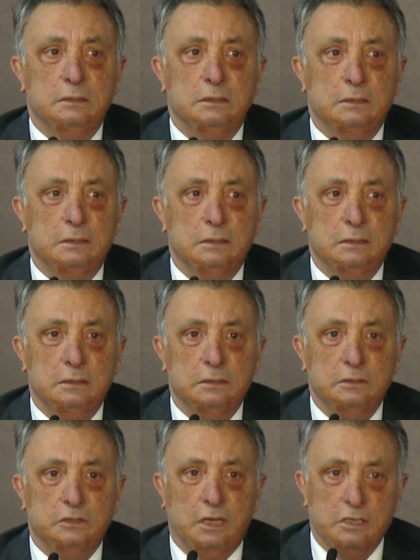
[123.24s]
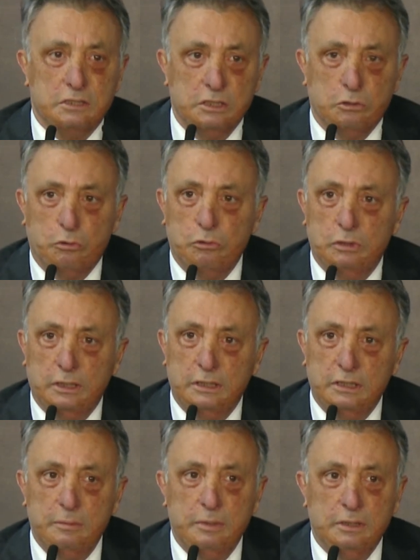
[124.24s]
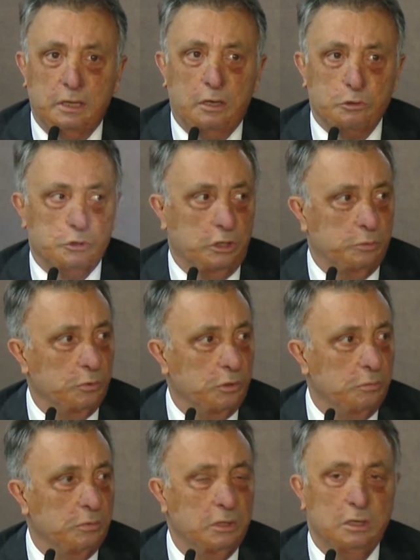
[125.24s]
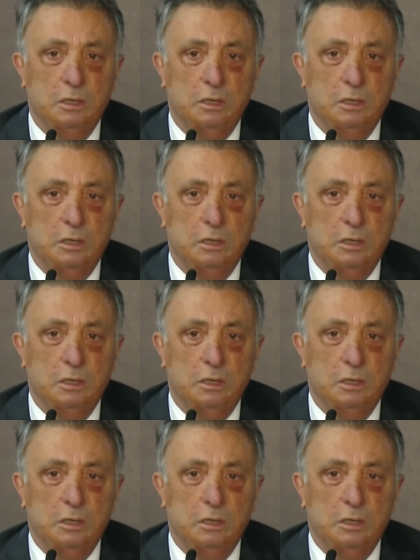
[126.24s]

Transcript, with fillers: e, şahsi konulara girmeyi de arzu etmiyorum.